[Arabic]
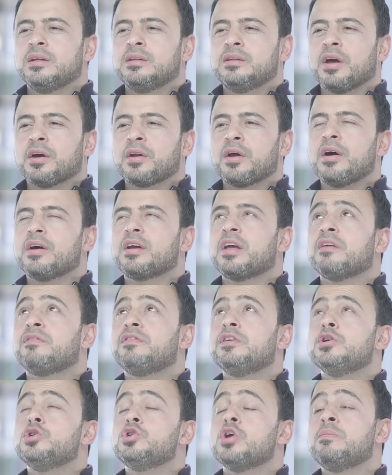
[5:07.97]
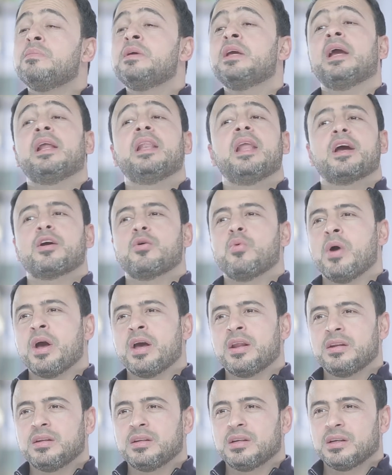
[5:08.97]
تراك في جميع
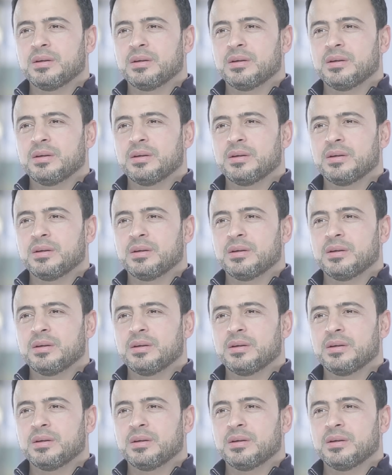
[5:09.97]
الأكوان